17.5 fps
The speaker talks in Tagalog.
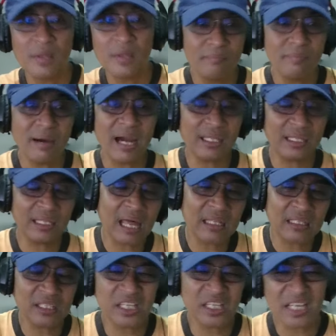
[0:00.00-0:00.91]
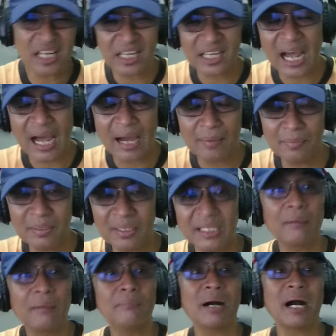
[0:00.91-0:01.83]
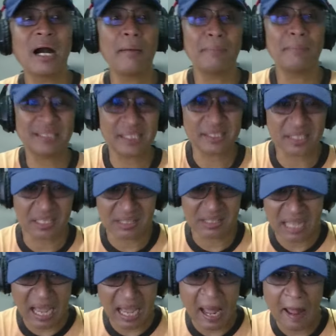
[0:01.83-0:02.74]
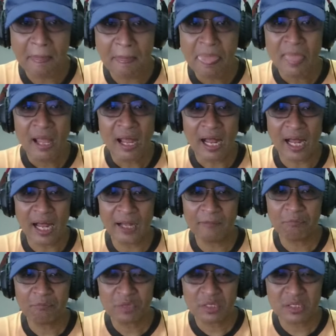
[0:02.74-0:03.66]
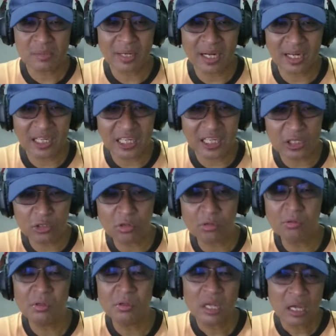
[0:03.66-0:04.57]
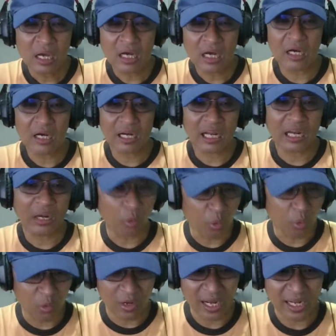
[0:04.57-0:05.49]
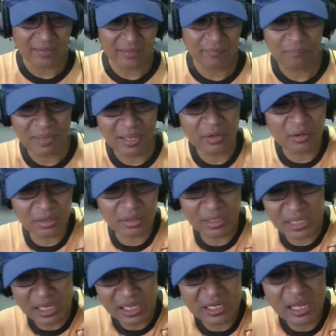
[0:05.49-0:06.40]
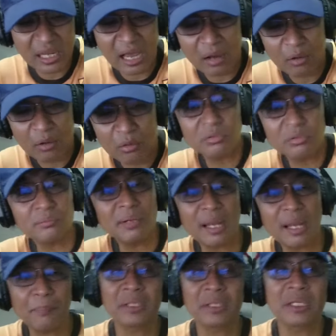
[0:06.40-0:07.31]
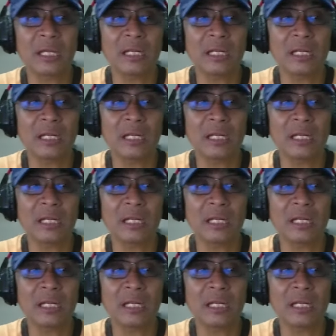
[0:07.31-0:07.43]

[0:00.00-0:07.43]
bakit natin ginagamit ang mga matatanda ha, sa mga ganitong uh, kalokohan. Pero uh, anyhow, kung malapit ka